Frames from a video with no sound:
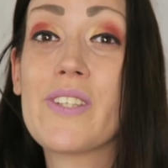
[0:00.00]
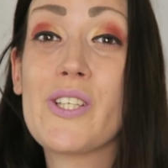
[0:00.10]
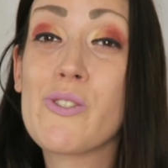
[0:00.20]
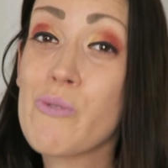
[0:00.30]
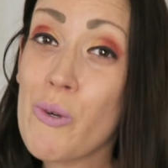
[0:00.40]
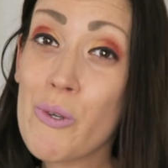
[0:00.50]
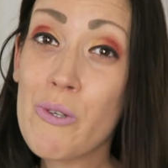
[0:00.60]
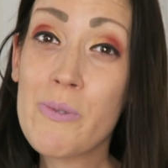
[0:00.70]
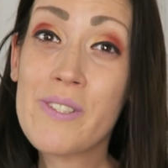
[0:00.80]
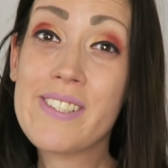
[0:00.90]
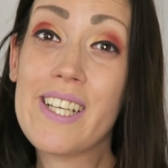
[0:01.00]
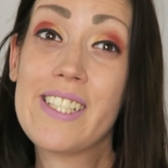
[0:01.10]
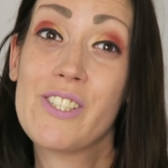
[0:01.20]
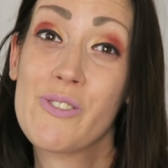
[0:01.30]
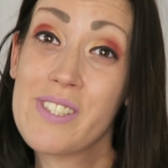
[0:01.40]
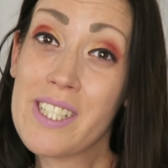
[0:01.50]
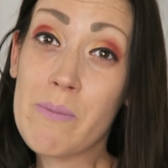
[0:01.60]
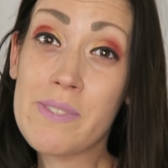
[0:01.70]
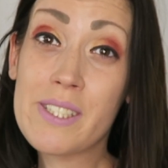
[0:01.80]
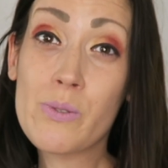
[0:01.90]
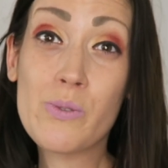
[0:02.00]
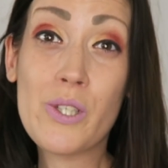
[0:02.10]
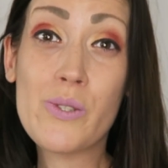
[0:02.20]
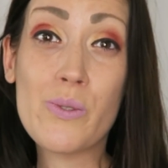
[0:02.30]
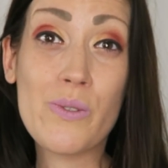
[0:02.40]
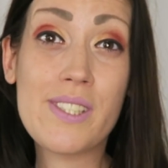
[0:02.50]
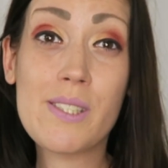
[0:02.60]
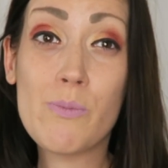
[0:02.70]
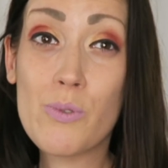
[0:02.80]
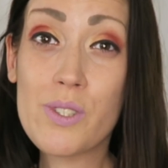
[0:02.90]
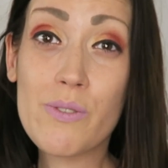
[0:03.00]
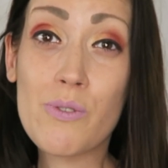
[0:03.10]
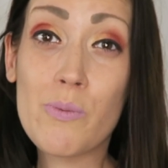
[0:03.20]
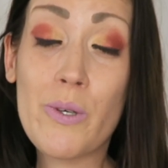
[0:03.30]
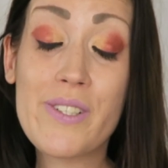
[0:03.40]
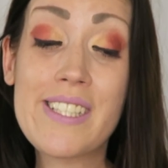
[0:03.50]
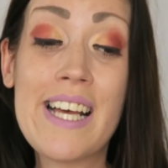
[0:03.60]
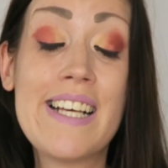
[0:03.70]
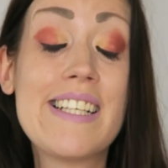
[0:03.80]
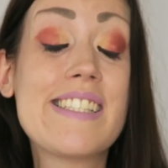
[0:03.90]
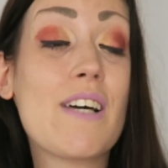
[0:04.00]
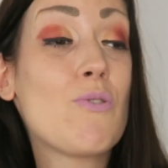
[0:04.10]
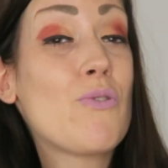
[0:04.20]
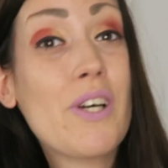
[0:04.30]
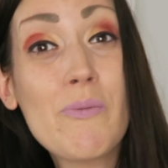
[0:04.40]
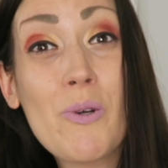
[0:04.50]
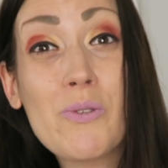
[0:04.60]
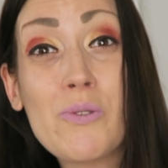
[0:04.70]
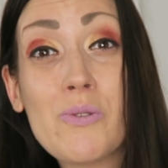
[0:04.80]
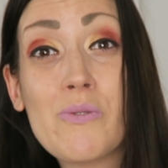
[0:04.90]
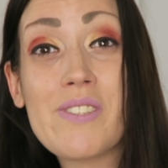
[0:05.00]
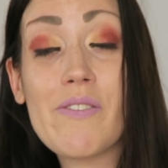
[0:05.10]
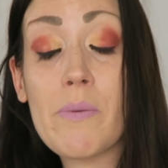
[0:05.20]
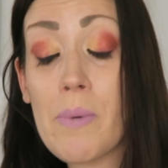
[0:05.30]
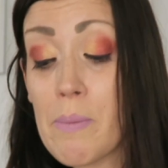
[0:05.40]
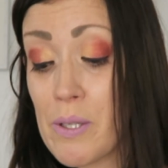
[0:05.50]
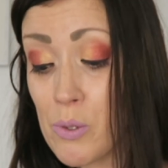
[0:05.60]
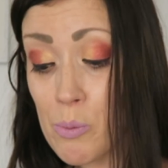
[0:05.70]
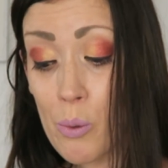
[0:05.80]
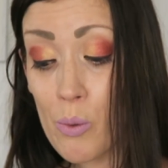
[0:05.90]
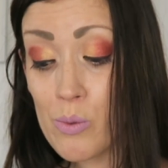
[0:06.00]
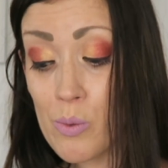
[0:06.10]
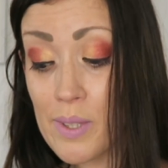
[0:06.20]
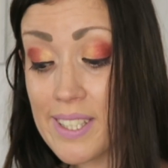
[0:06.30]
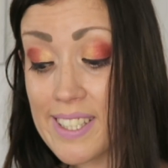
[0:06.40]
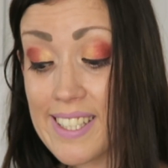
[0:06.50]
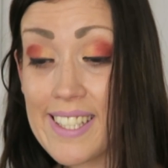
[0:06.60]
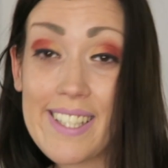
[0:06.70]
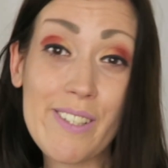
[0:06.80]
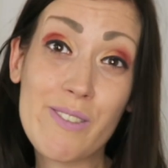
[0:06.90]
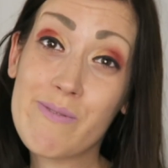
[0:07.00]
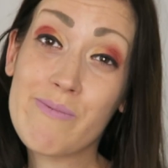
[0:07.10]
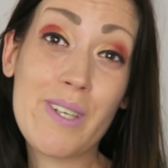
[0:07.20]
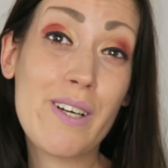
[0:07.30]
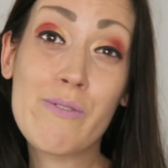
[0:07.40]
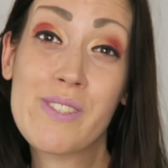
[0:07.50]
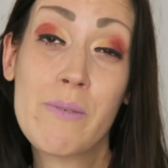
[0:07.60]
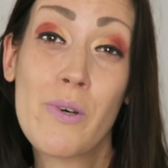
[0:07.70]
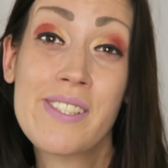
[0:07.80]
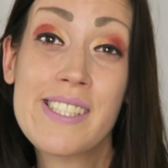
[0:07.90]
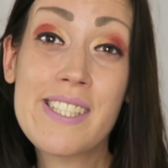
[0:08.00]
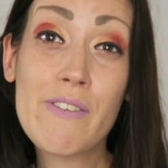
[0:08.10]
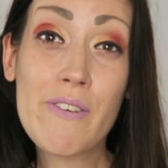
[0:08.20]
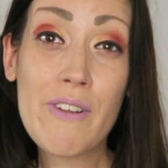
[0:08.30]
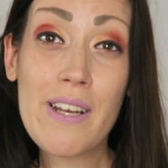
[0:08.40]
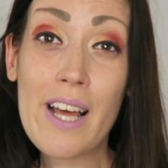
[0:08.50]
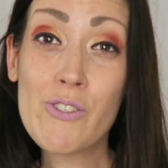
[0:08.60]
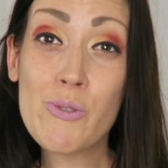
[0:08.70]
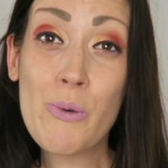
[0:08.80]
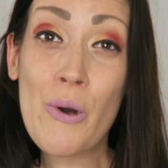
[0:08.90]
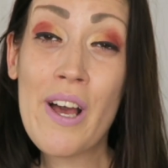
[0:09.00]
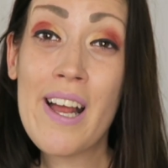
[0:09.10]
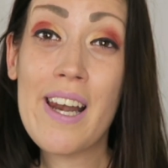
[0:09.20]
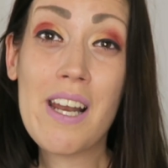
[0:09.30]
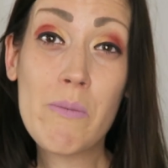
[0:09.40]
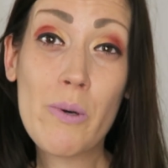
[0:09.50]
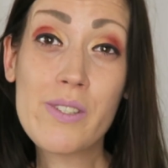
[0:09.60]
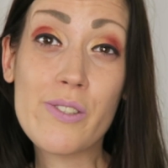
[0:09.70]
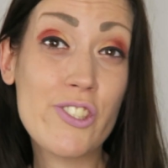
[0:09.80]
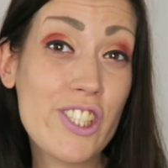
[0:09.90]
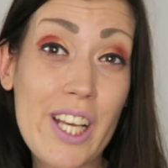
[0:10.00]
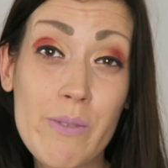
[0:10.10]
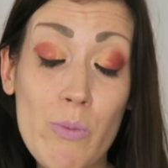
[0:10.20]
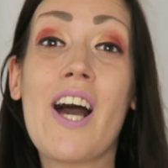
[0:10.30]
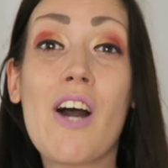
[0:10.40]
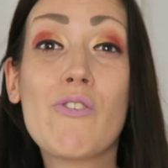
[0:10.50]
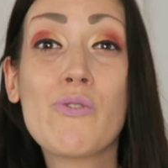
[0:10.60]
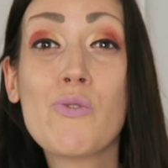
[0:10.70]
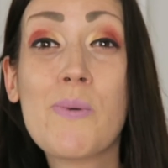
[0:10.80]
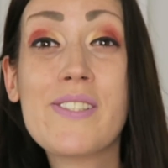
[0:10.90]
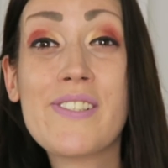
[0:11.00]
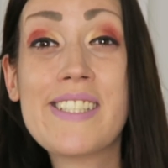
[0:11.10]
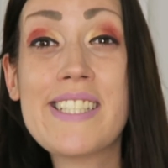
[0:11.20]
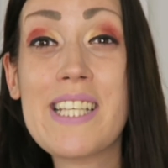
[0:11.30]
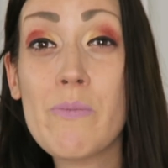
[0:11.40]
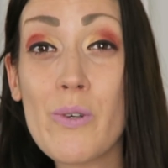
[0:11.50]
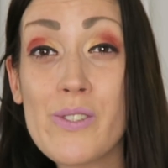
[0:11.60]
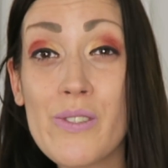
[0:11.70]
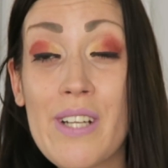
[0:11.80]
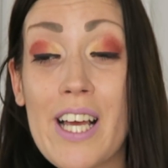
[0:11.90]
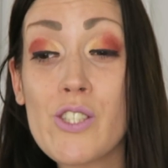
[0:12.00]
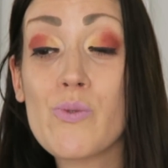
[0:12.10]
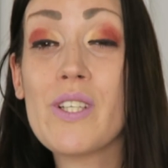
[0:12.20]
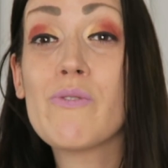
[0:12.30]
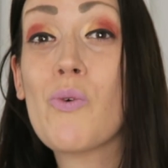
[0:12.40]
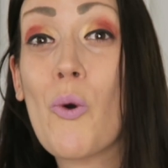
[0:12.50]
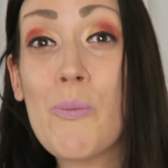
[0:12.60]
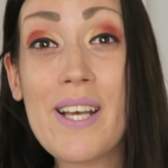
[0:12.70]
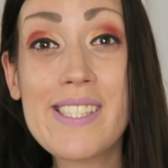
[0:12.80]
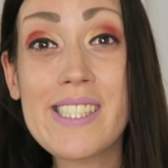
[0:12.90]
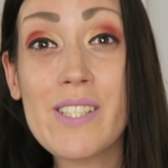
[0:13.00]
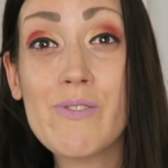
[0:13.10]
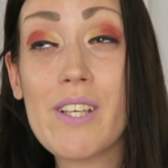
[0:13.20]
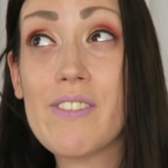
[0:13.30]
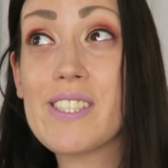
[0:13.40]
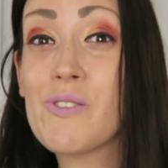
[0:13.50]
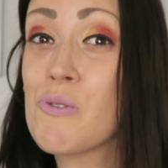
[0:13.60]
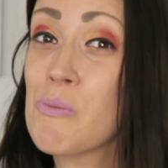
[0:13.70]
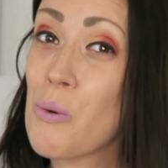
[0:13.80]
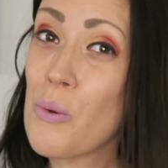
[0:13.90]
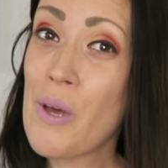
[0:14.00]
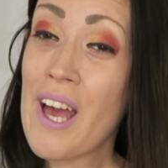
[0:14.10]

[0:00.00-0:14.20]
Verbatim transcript: Je vous recommande d'aller jeter un petit coup d'œil sur le site Beautiful Box ça vaut vraiment le coup. Vous avez pas mal de produits et bah, vous amortissez largement la box chaque mois. Avant de vous présenter cette box là, je voulais vous remercier. Vous avez été nombreux